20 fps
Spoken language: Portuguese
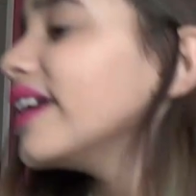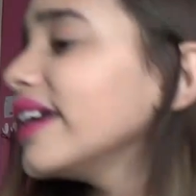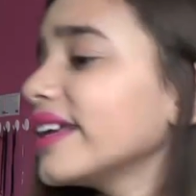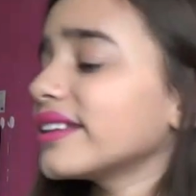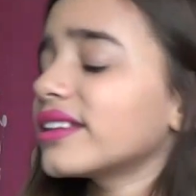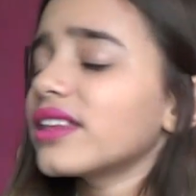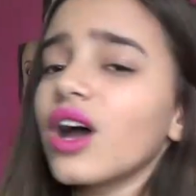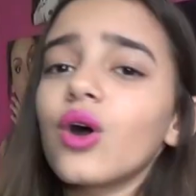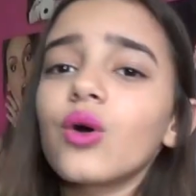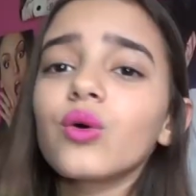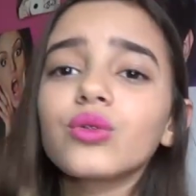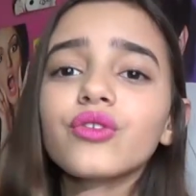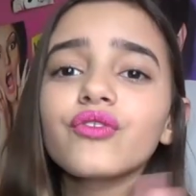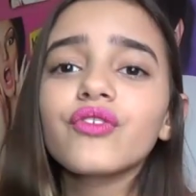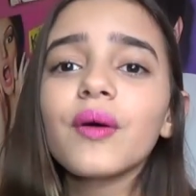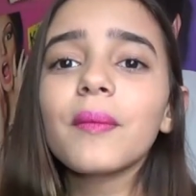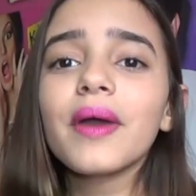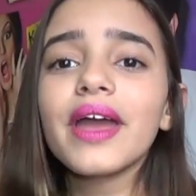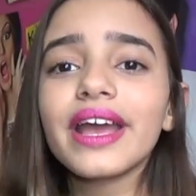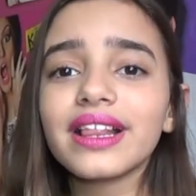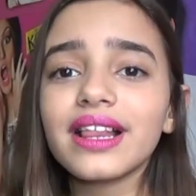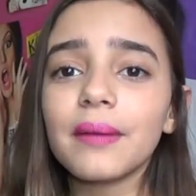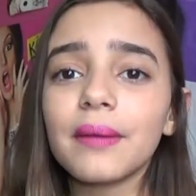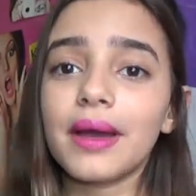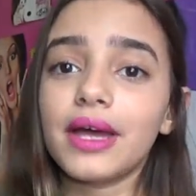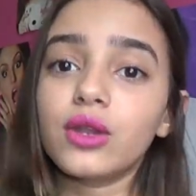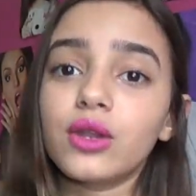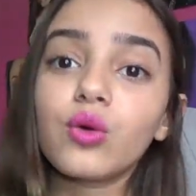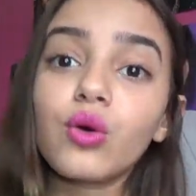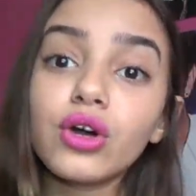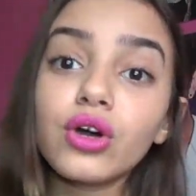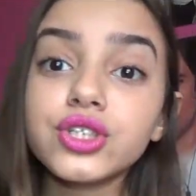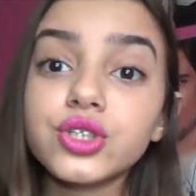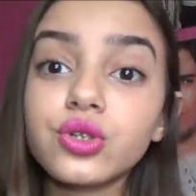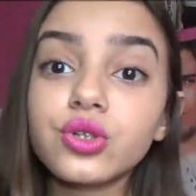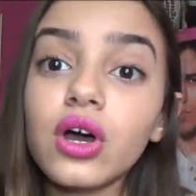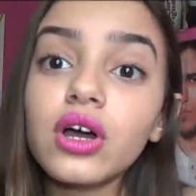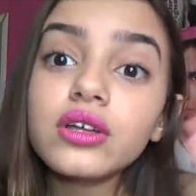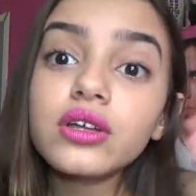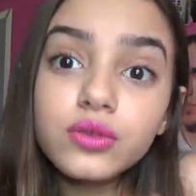Então, não vamos reclamar, não
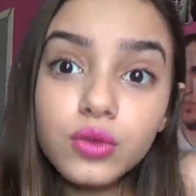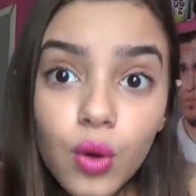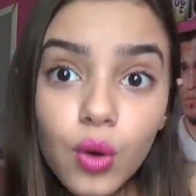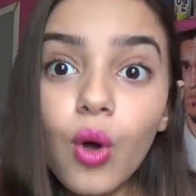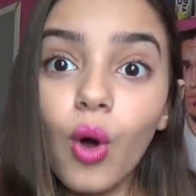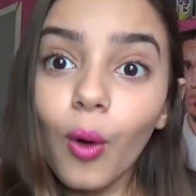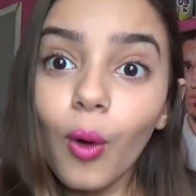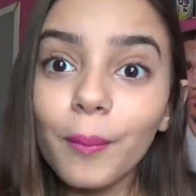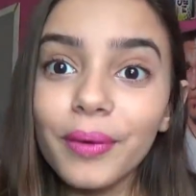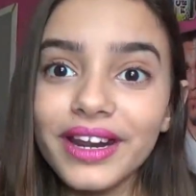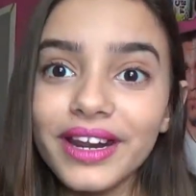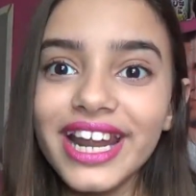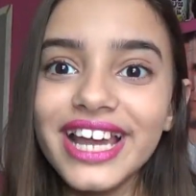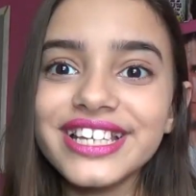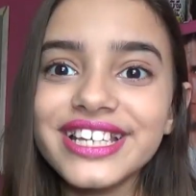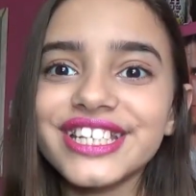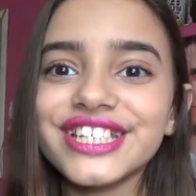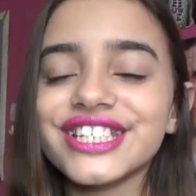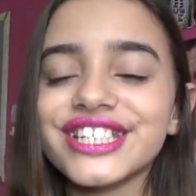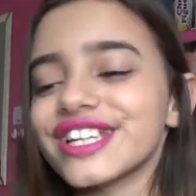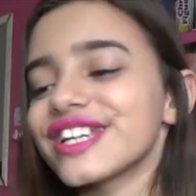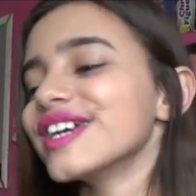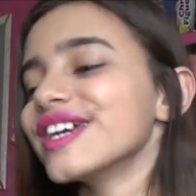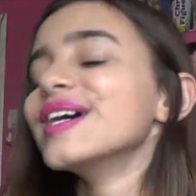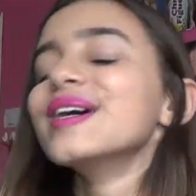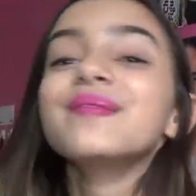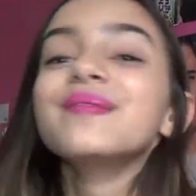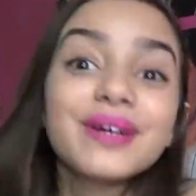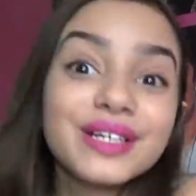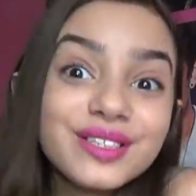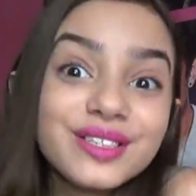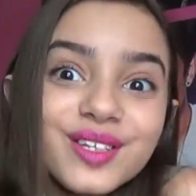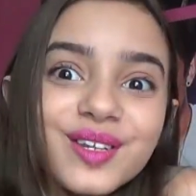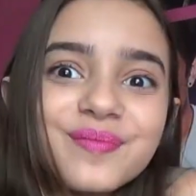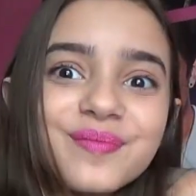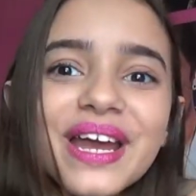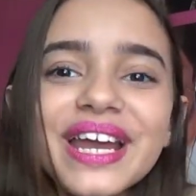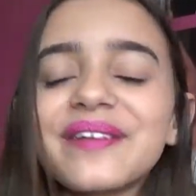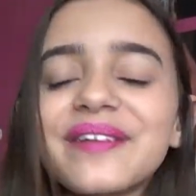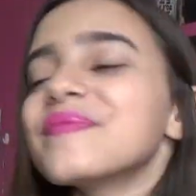gostou, não compra, né, gente? Mas
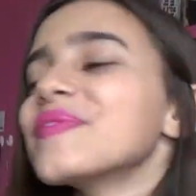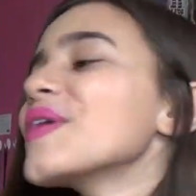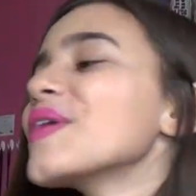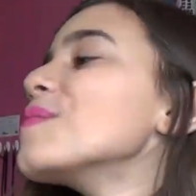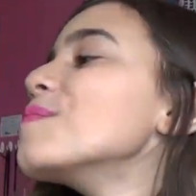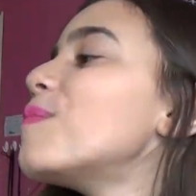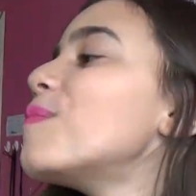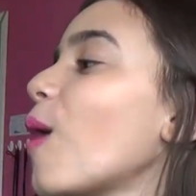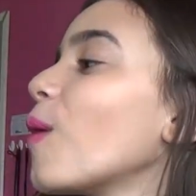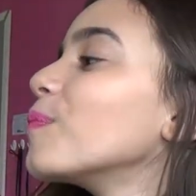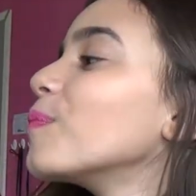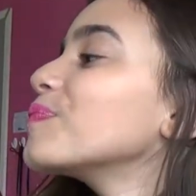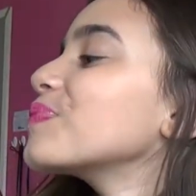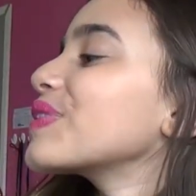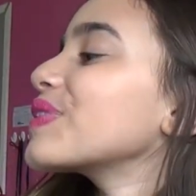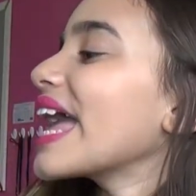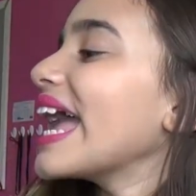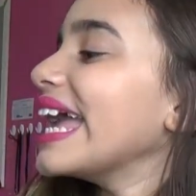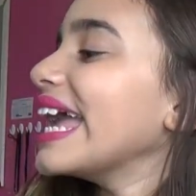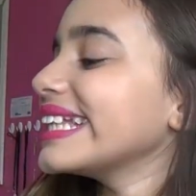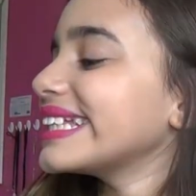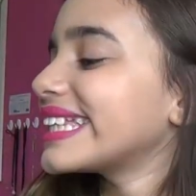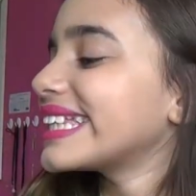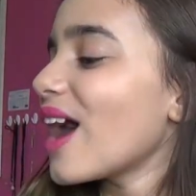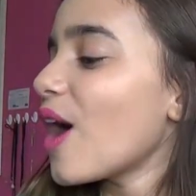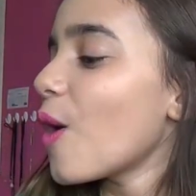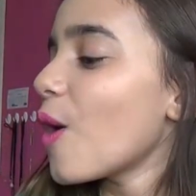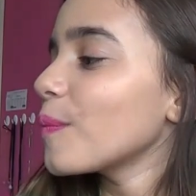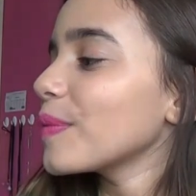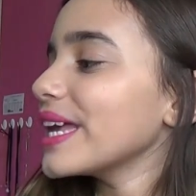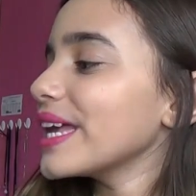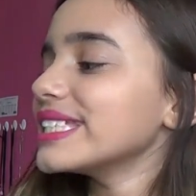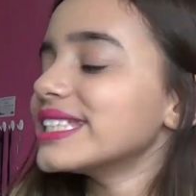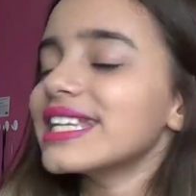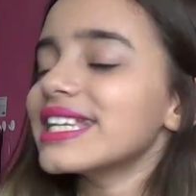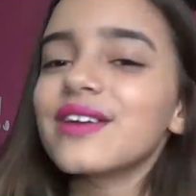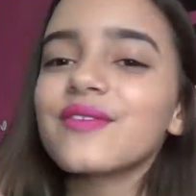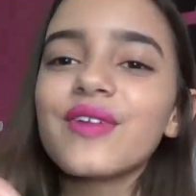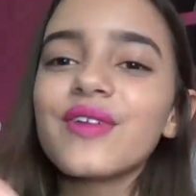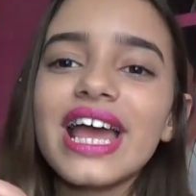tudo bem. Bom, então,
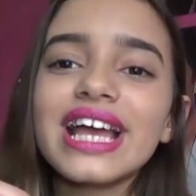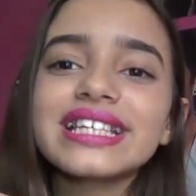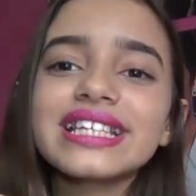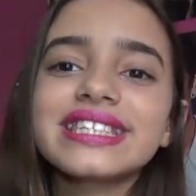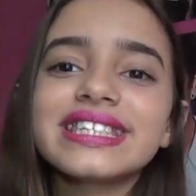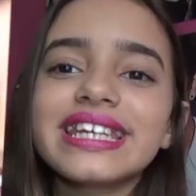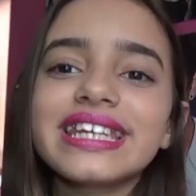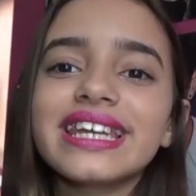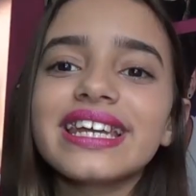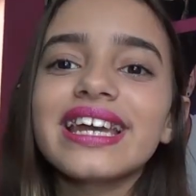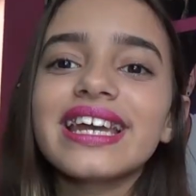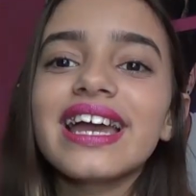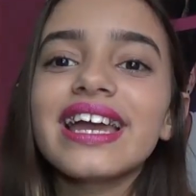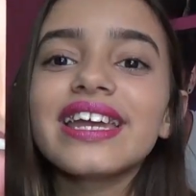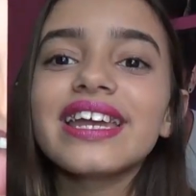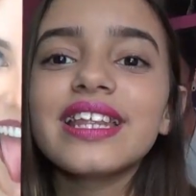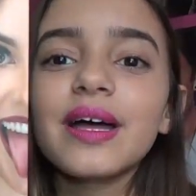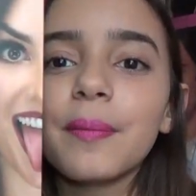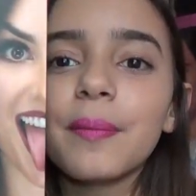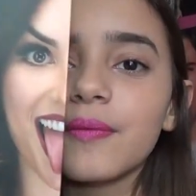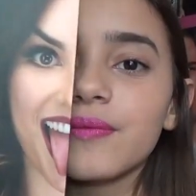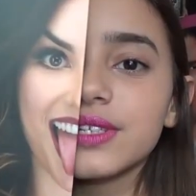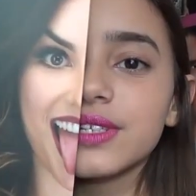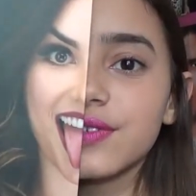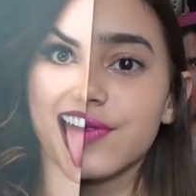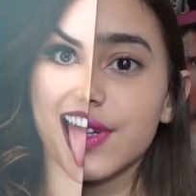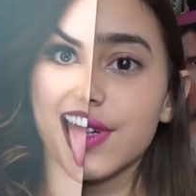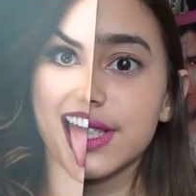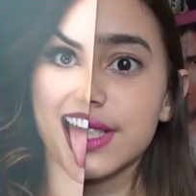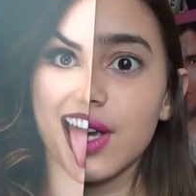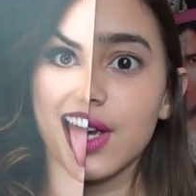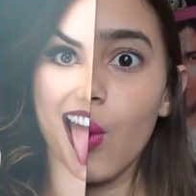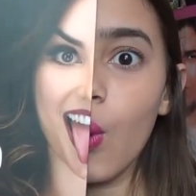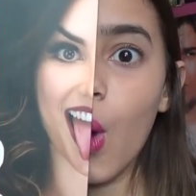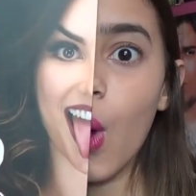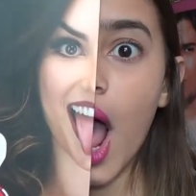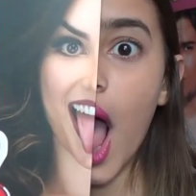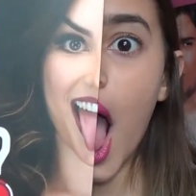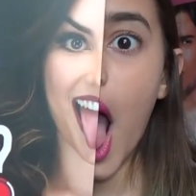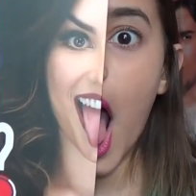esse livro é assim, e dá pra você fazer
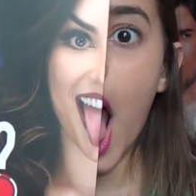o...